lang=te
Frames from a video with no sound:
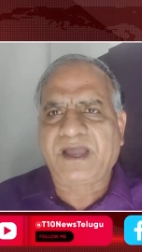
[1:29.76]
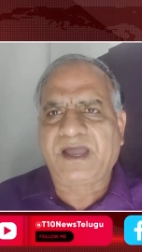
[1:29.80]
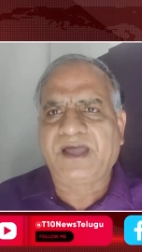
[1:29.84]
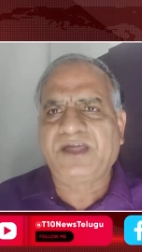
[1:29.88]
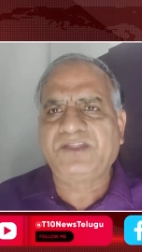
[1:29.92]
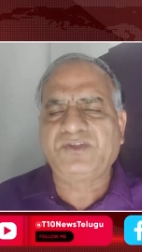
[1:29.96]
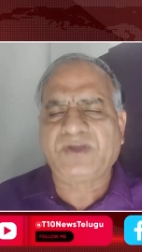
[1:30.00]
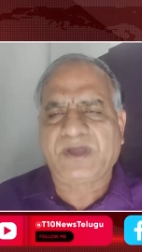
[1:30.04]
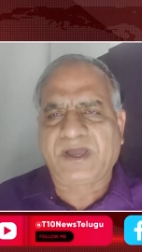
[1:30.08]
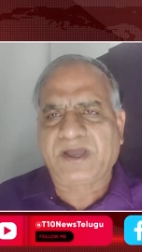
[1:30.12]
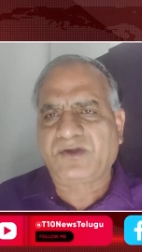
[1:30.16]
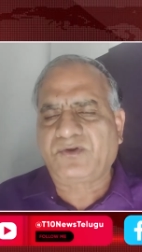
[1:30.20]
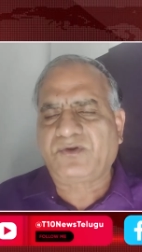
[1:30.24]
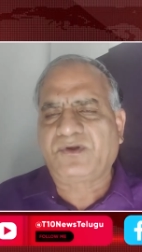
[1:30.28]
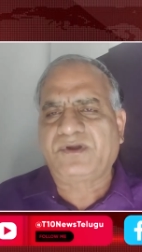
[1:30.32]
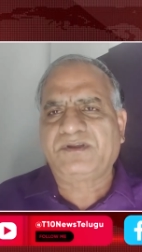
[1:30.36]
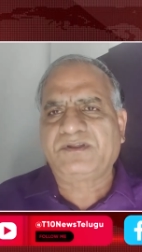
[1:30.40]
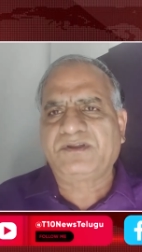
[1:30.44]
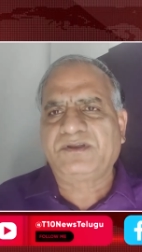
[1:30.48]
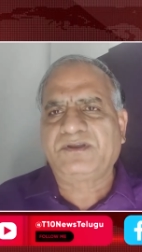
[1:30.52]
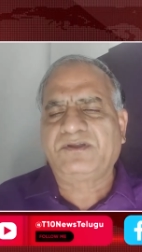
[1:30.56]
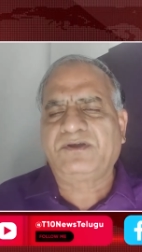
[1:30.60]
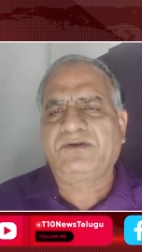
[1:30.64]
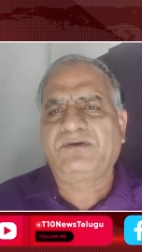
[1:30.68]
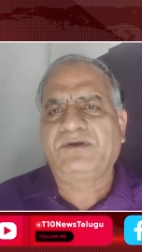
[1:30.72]
కాదు ఆ
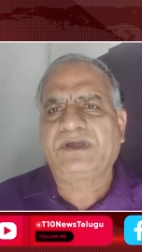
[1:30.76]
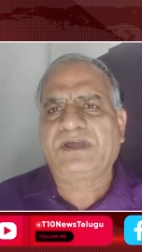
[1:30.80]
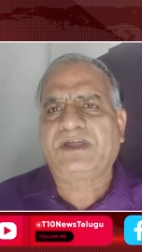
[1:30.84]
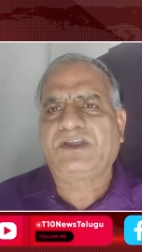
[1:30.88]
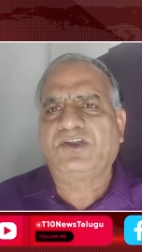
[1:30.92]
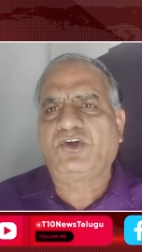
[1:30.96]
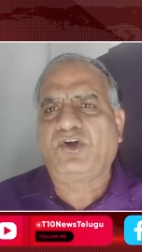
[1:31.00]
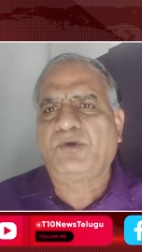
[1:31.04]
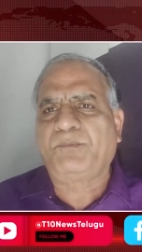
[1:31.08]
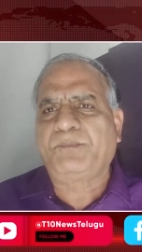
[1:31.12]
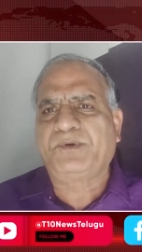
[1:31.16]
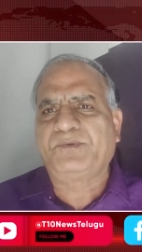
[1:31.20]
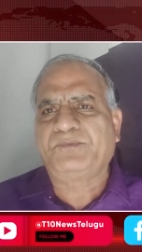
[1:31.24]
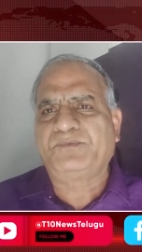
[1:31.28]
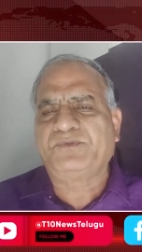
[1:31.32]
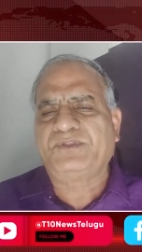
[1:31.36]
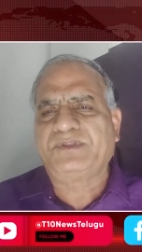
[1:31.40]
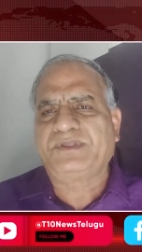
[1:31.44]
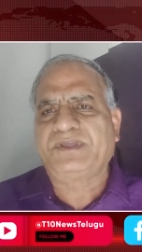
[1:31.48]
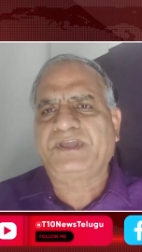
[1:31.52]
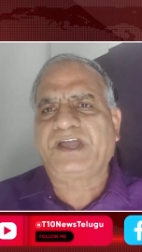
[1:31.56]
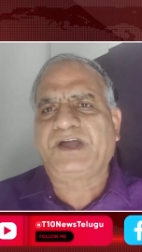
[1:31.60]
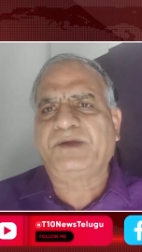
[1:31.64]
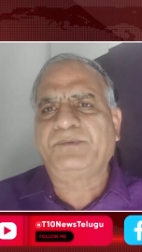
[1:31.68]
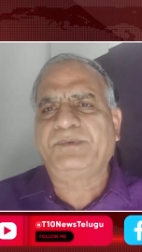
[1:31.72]
కోణంలో ఒక లోపం
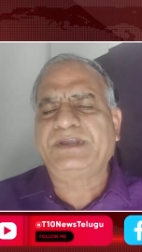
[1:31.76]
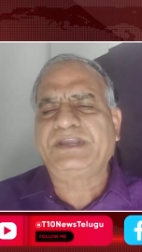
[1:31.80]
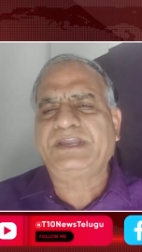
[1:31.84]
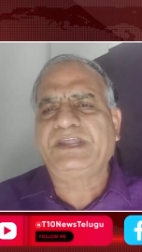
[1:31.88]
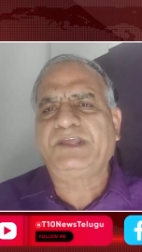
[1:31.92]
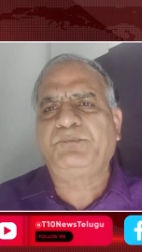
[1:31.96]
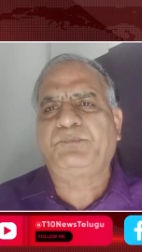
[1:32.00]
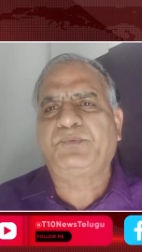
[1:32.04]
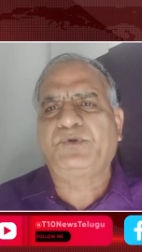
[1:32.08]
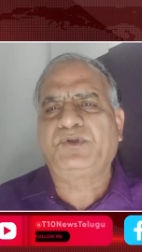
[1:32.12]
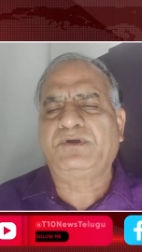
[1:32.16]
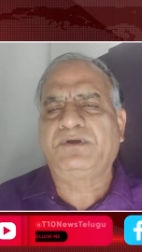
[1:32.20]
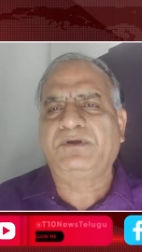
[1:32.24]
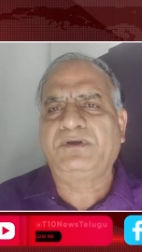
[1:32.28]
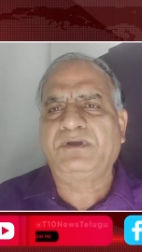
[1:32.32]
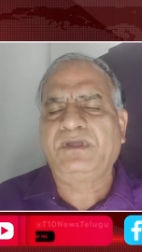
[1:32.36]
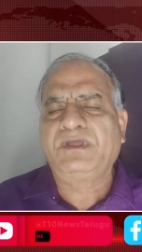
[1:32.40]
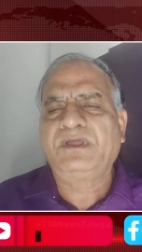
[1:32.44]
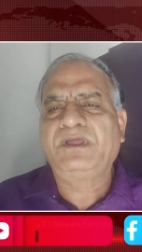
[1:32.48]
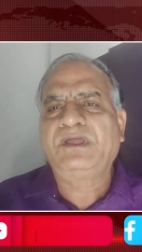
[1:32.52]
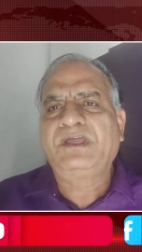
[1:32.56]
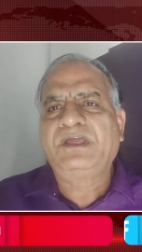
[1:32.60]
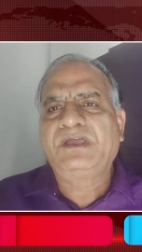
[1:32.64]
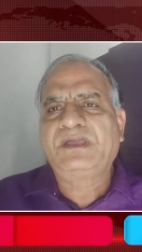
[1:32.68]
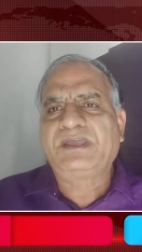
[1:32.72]
ఉంది కాబట్టి ఇప్పుడు
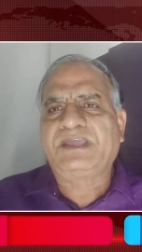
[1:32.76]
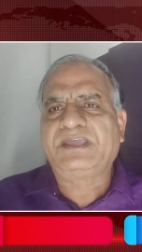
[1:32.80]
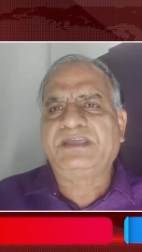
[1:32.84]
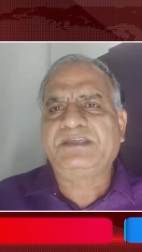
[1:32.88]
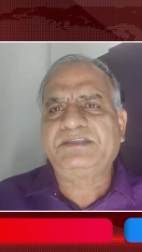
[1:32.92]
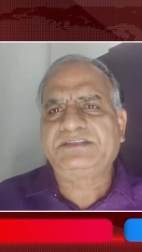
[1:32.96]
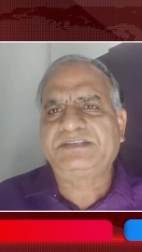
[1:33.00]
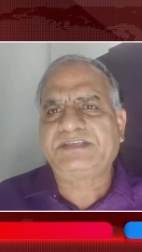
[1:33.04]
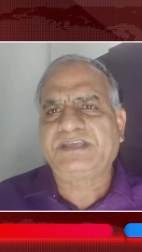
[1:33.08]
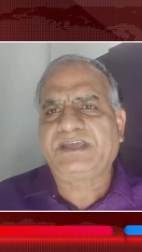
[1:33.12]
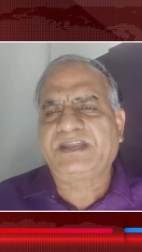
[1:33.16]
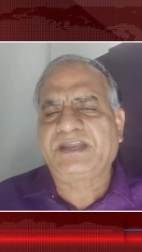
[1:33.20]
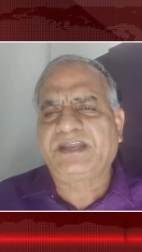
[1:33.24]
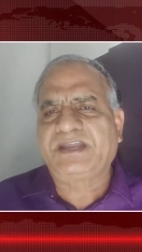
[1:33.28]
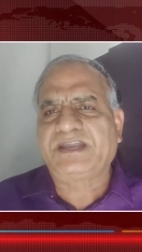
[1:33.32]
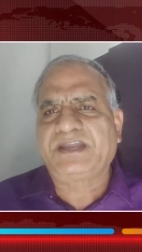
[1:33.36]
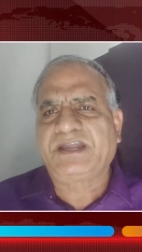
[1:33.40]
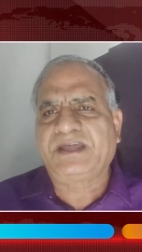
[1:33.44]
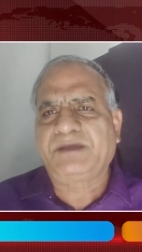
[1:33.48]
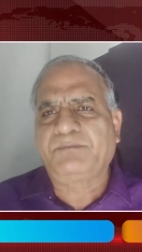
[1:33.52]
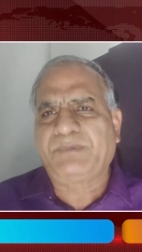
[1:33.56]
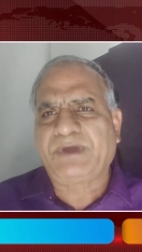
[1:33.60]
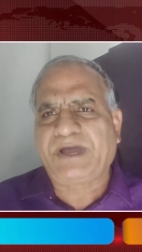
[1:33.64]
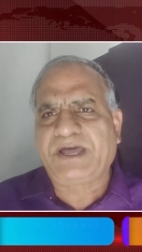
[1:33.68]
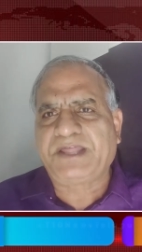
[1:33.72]
కేసీఆర్ అన్న
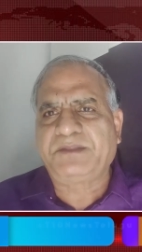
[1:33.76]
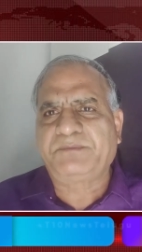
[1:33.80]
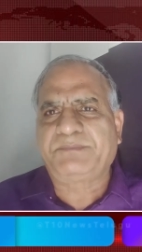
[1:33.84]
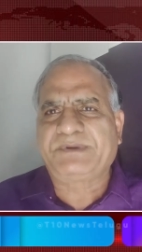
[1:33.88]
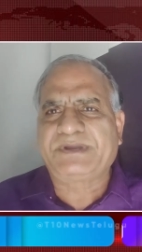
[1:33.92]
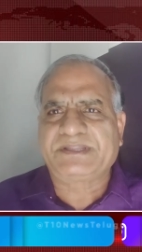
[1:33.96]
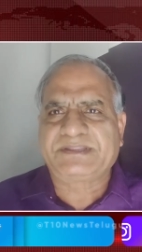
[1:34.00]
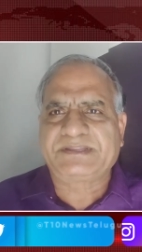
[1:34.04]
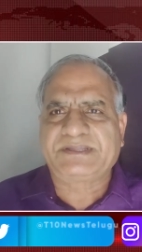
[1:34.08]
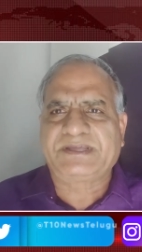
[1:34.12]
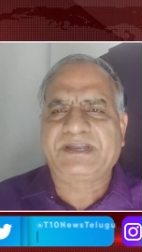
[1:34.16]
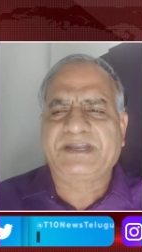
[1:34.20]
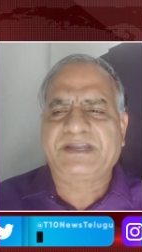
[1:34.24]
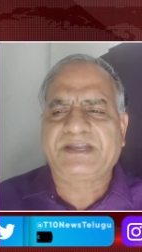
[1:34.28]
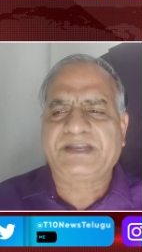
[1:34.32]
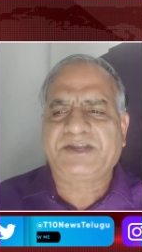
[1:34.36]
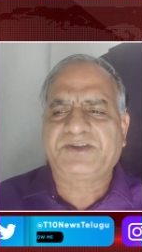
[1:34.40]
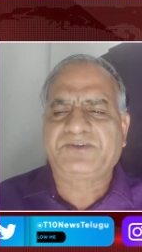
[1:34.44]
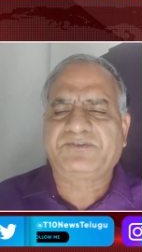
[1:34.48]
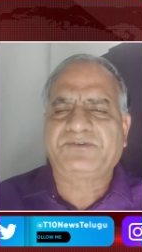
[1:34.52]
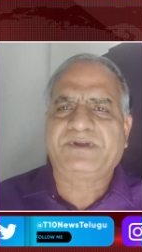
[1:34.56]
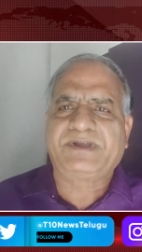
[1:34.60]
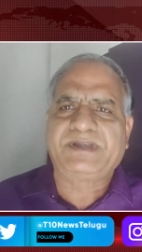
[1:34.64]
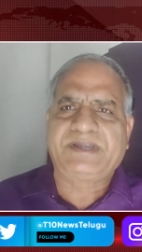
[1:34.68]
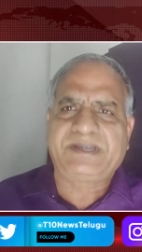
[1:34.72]

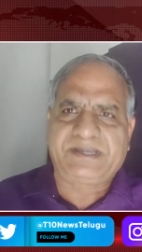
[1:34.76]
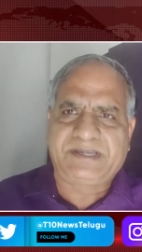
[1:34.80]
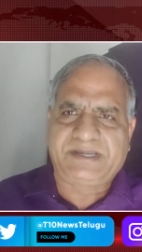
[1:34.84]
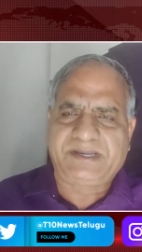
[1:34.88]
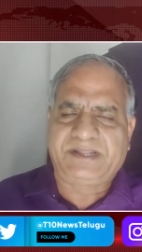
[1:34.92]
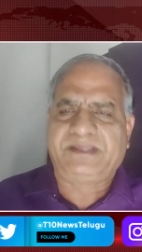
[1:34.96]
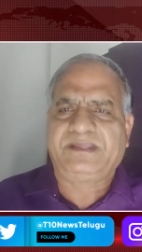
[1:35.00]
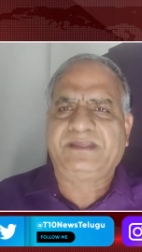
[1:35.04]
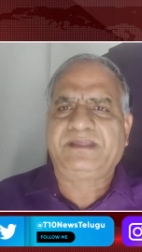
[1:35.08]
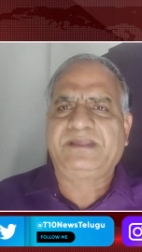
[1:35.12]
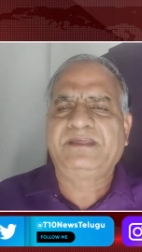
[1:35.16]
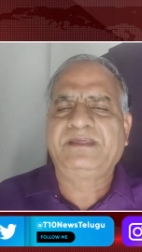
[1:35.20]
బాధపడతారన్నటువంటి